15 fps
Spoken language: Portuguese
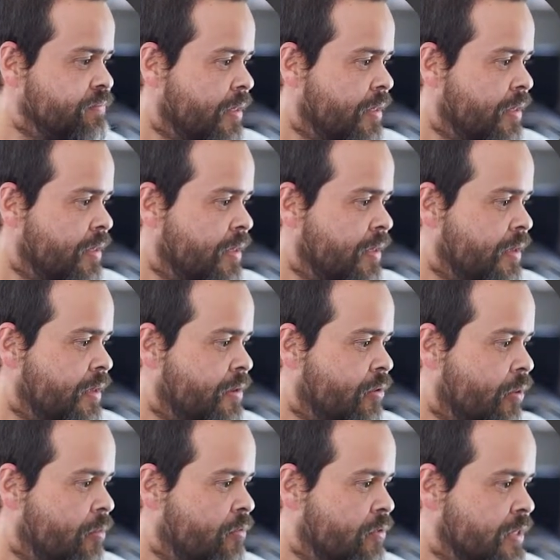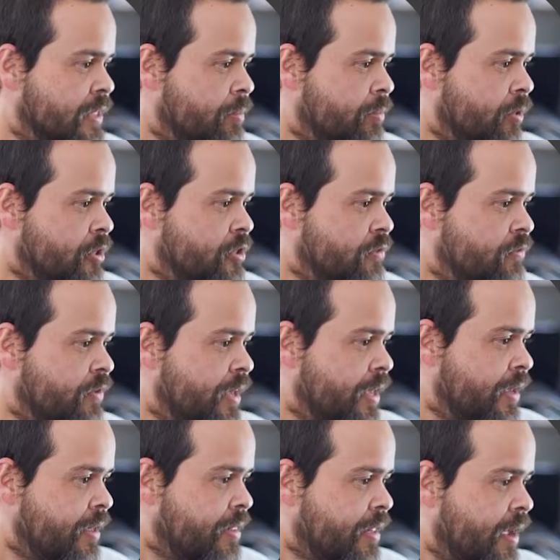E como você pode
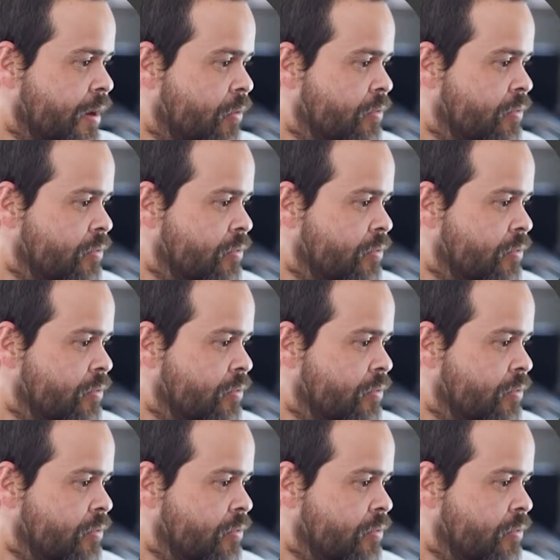ver, tá, um,